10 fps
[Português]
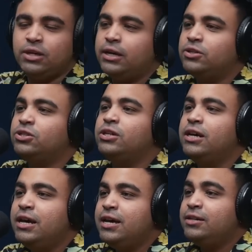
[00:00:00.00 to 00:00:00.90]
Isso é gente. Isso é dívida
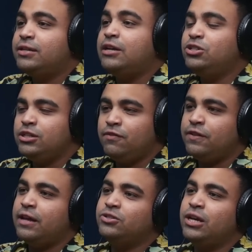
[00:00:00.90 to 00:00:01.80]
de jogo? Isso é
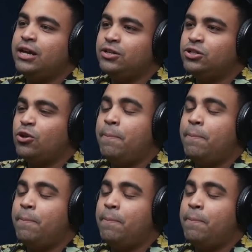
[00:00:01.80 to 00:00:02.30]
dívida, gente. Pisca